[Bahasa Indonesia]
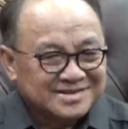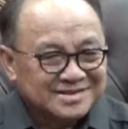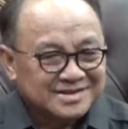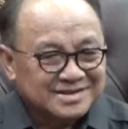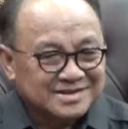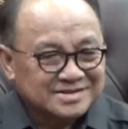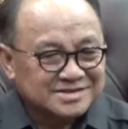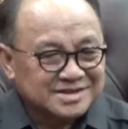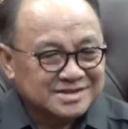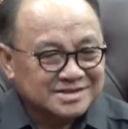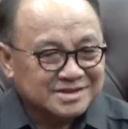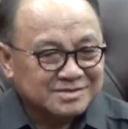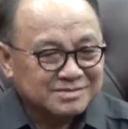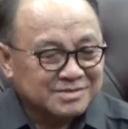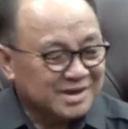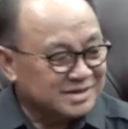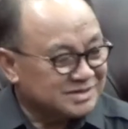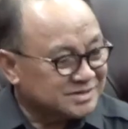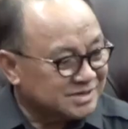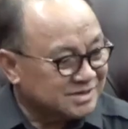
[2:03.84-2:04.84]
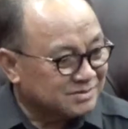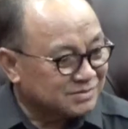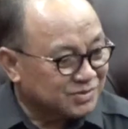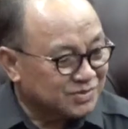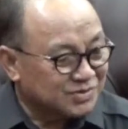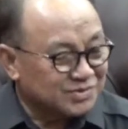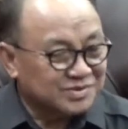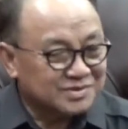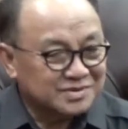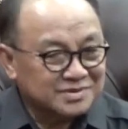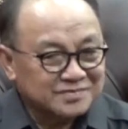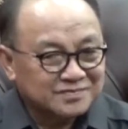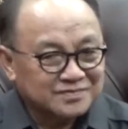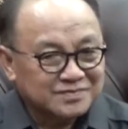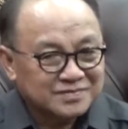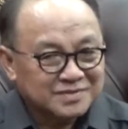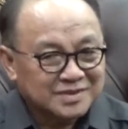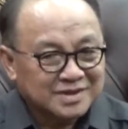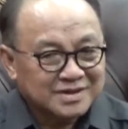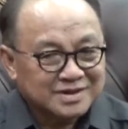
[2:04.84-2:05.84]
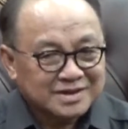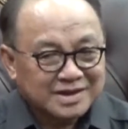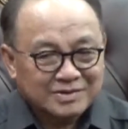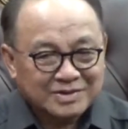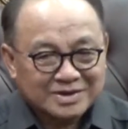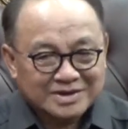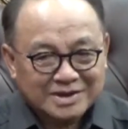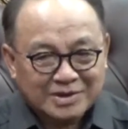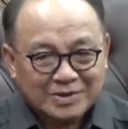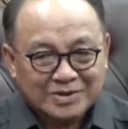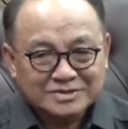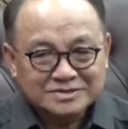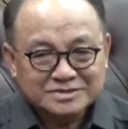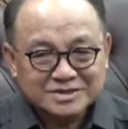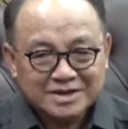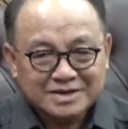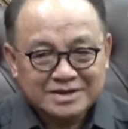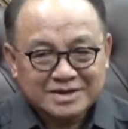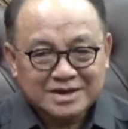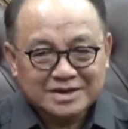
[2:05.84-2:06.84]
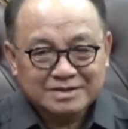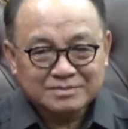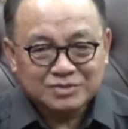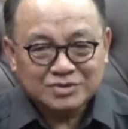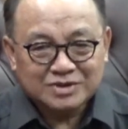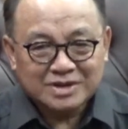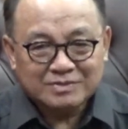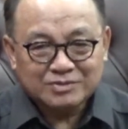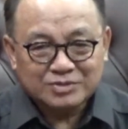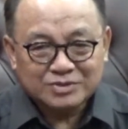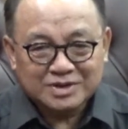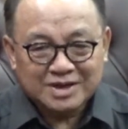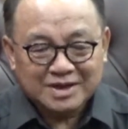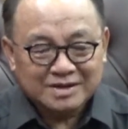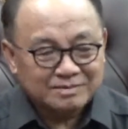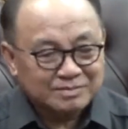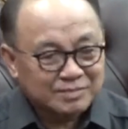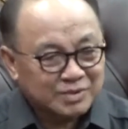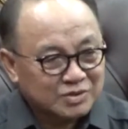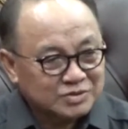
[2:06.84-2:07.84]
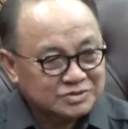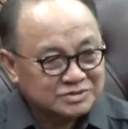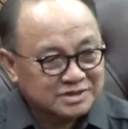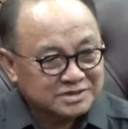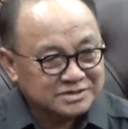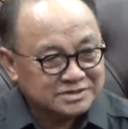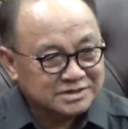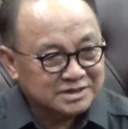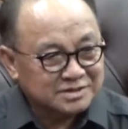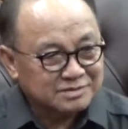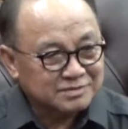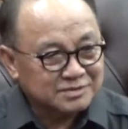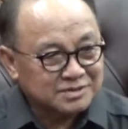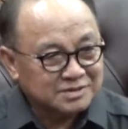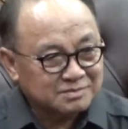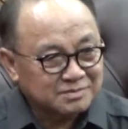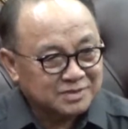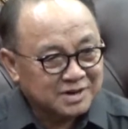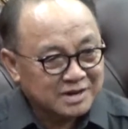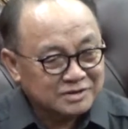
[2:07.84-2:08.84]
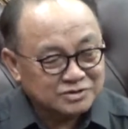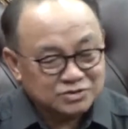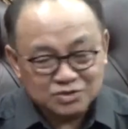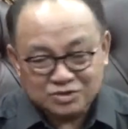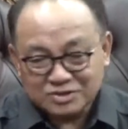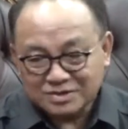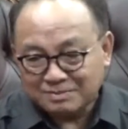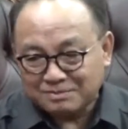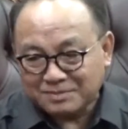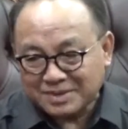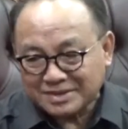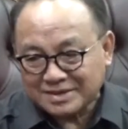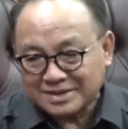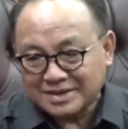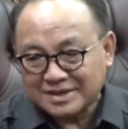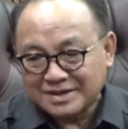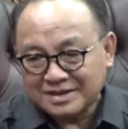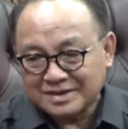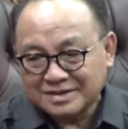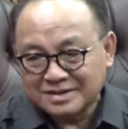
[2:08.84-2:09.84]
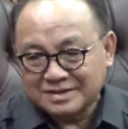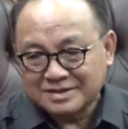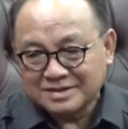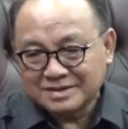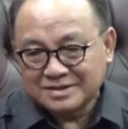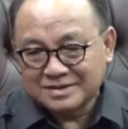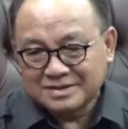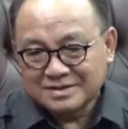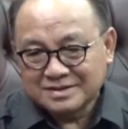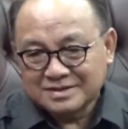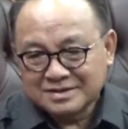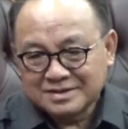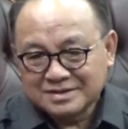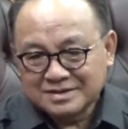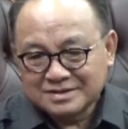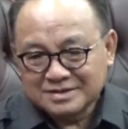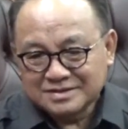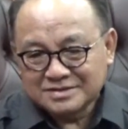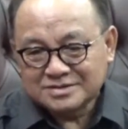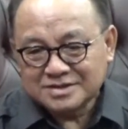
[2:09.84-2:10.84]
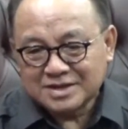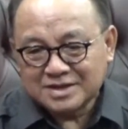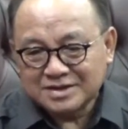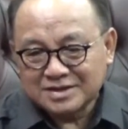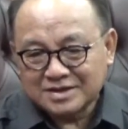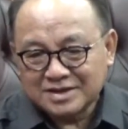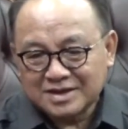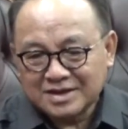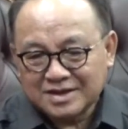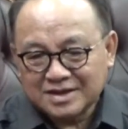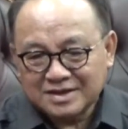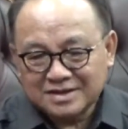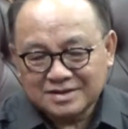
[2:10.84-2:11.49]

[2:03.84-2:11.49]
Jadi saya terima kasih Bu dan kawan-kawan sekalian mudah-mudahan proses ini berlangsung cepat ya sehingga